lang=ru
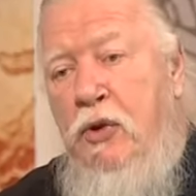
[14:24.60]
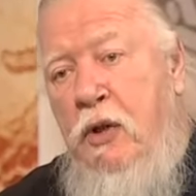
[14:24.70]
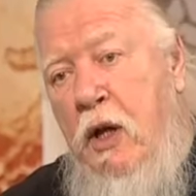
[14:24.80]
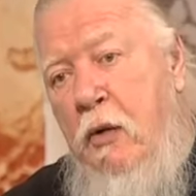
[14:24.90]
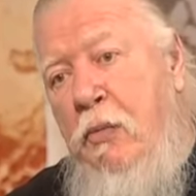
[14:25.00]

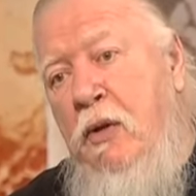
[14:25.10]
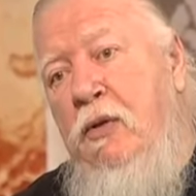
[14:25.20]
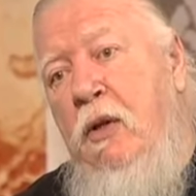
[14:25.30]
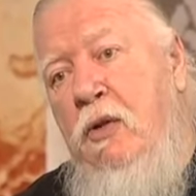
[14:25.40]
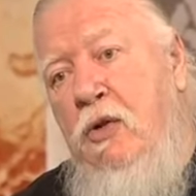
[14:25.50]
мужская
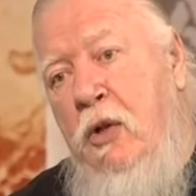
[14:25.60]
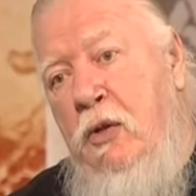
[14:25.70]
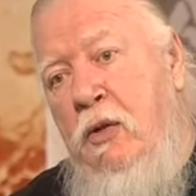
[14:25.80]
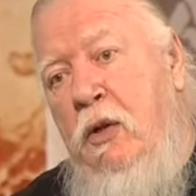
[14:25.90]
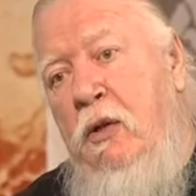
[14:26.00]
ипостась,
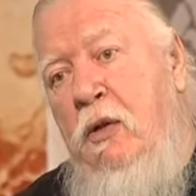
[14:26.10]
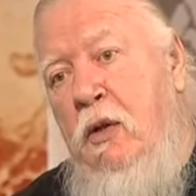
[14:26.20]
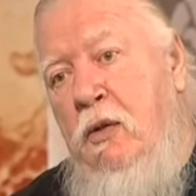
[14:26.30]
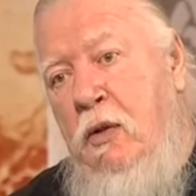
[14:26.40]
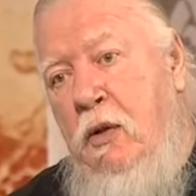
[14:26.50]
женская,
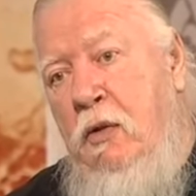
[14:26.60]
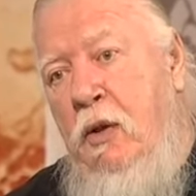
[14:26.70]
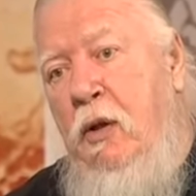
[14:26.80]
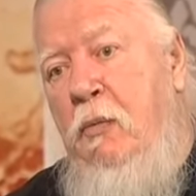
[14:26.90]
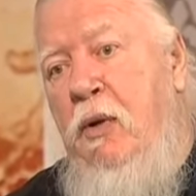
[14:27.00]
детская.
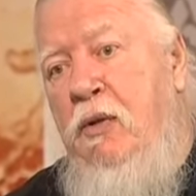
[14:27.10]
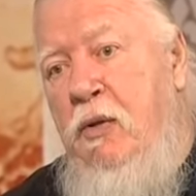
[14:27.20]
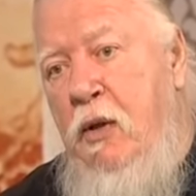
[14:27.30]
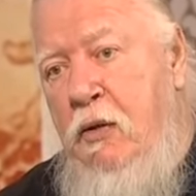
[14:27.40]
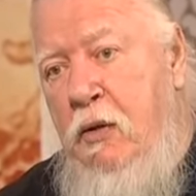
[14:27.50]
Три
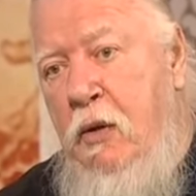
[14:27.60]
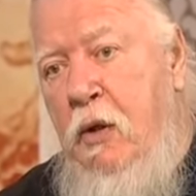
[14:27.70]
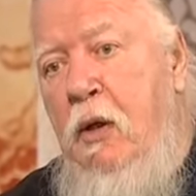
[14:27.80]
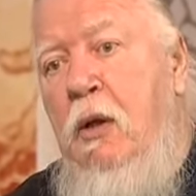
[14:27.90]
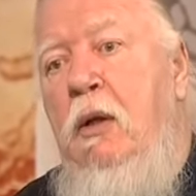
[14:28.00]

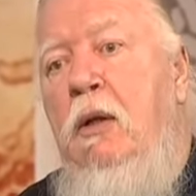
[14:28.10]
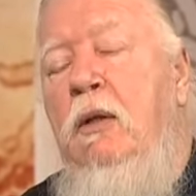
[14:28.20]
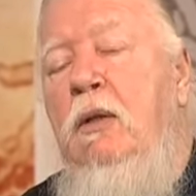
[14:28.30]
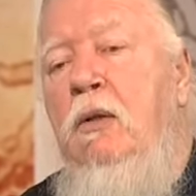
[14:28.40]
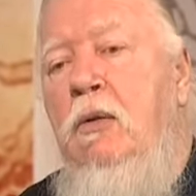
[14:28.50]
ипостаси –
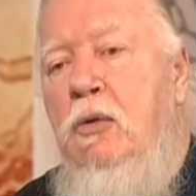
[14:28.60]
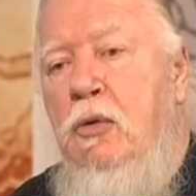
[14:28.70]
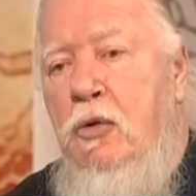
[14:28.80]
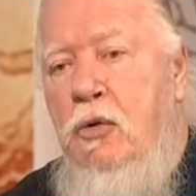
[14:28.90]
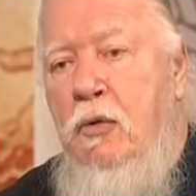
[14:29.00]
единого
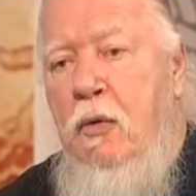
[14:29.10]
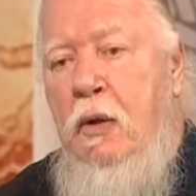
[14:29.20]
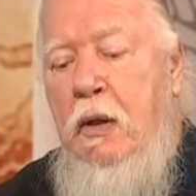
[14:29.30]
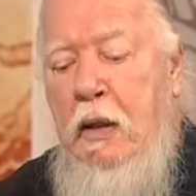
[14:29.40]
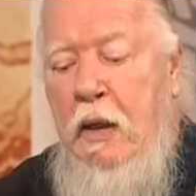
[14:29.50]
существа.
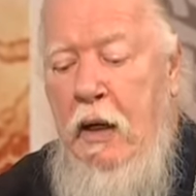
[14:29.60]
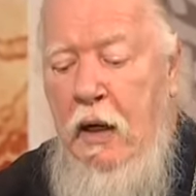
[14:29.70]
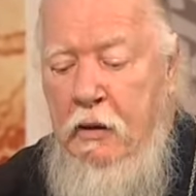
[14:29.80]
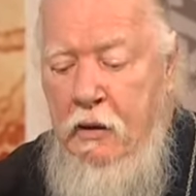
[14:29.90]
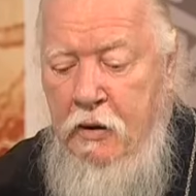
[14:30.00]

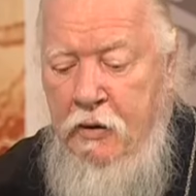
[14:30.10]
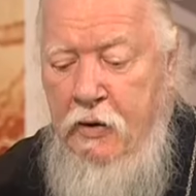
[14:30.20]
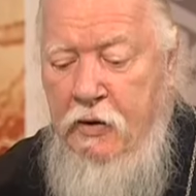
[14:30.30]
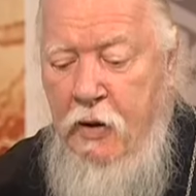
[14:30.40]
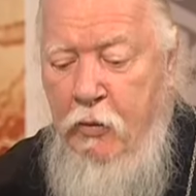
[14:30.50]

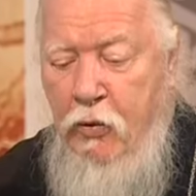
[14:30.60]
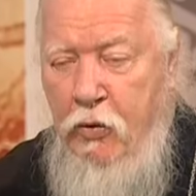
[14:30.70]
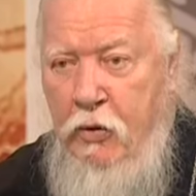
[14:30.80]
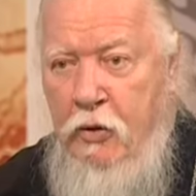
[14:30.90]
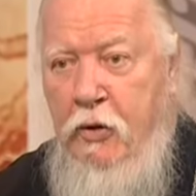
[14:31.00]
Ангельский
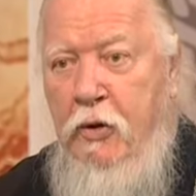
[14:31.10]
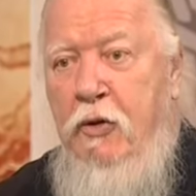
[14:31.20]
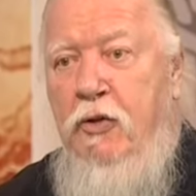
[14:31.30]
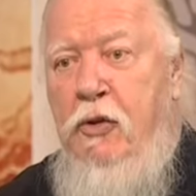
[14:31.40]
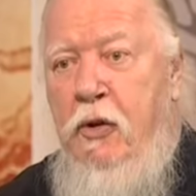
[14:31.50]
собор
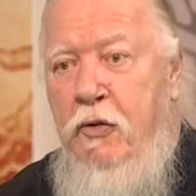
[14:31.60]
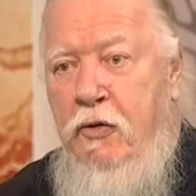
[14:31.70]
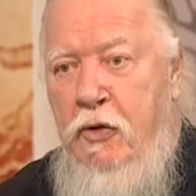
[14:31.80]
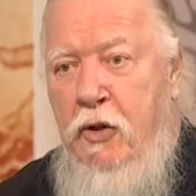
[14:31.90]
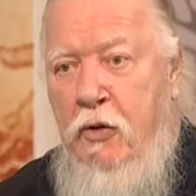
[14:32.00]
и
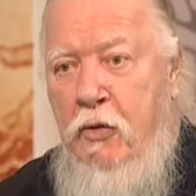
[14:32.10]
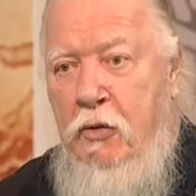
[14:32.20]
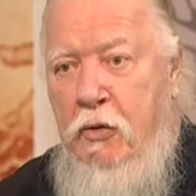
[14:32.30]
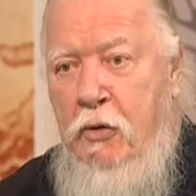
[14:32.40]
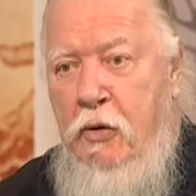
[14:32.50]
человеческий
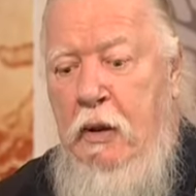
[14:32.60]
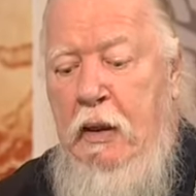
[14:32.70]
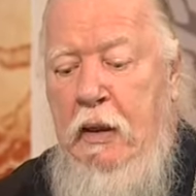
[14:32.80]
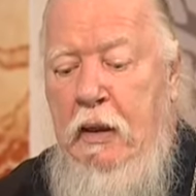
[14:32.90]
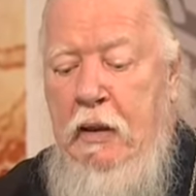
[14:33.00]
род.
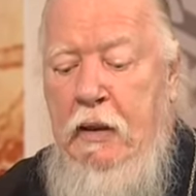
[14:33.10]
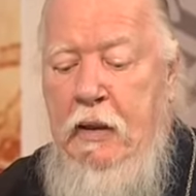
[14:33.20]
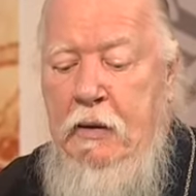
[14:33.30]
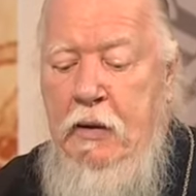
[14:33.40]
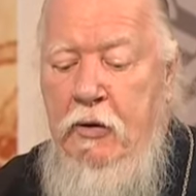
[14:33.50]

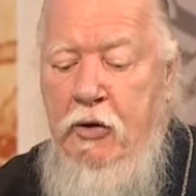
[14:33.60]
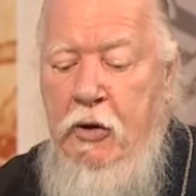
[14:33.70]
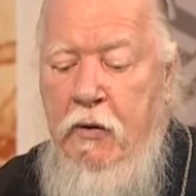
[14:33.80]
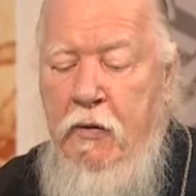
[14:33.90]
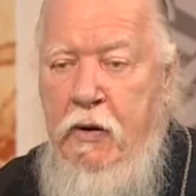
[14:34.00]
Если
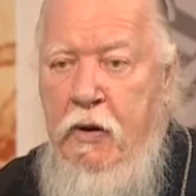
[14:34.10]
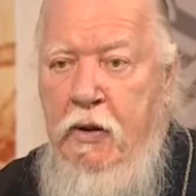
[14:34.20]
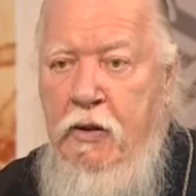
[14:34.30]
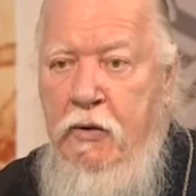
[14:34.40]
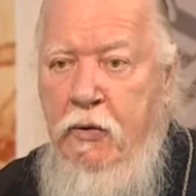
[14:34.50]
человек
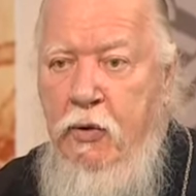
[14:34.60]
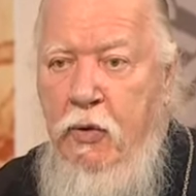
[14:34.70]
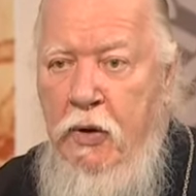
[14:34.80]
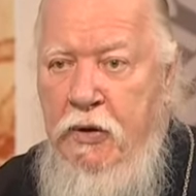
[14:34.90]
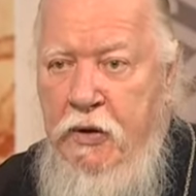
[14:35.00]

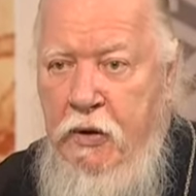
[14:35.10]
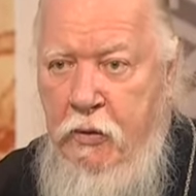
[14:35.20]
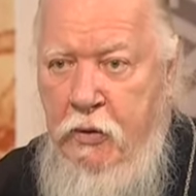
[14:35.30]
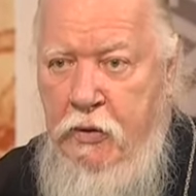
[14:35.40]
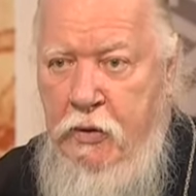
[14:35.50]

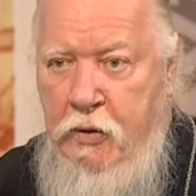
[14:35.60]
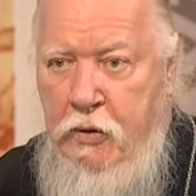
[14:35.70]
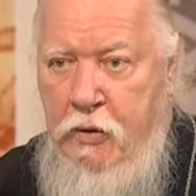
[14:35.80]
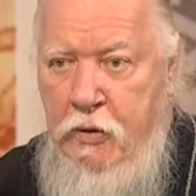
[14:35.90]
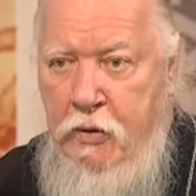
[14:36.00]
индивидуализируется,